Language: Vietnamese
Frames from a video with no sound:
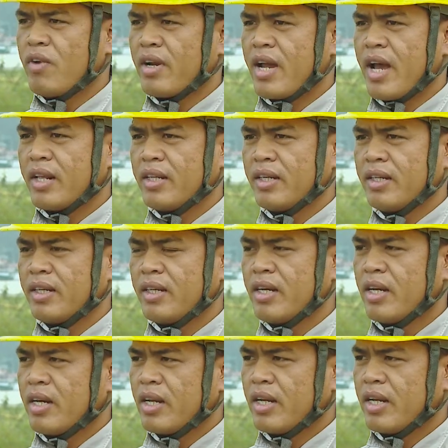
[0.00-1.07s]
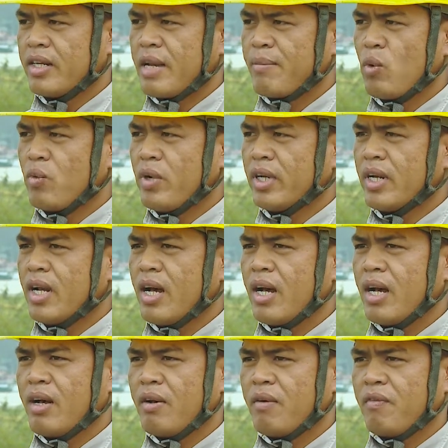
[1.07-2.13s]
việc này thì nhằm mục đích
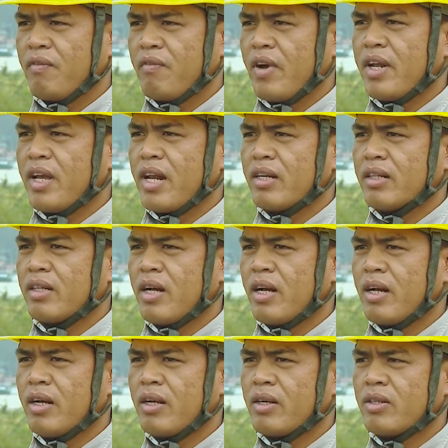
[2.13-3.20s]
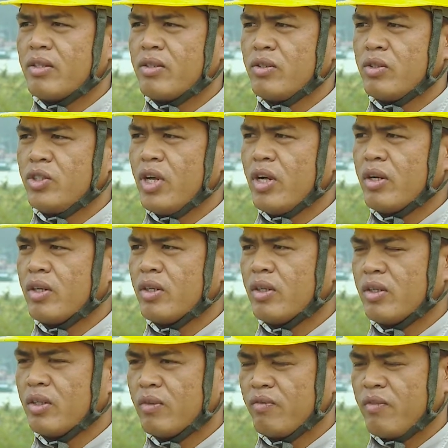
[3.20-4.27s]
là phát hiện ờ, trước
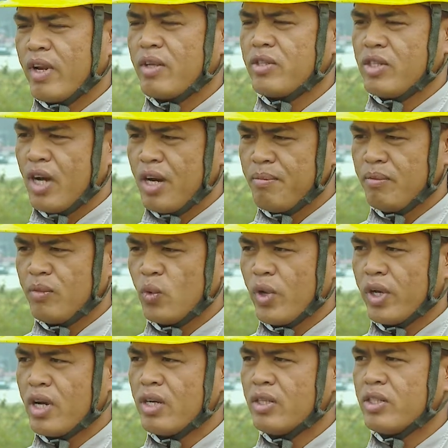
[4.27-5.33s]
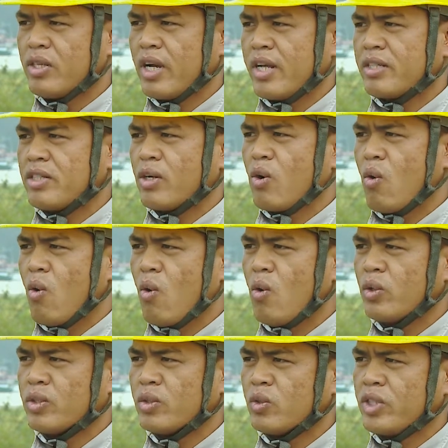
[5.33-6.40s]
phát hiện sớm nguy cơ xảy ra sự
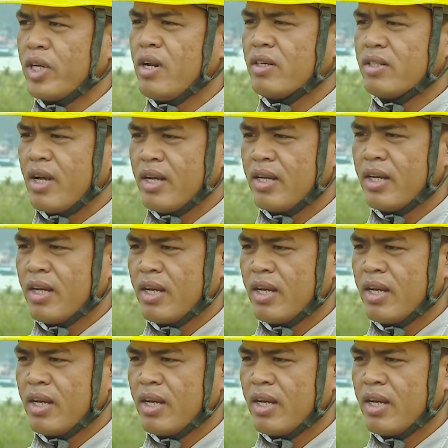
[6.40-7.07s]
cố trên đường dây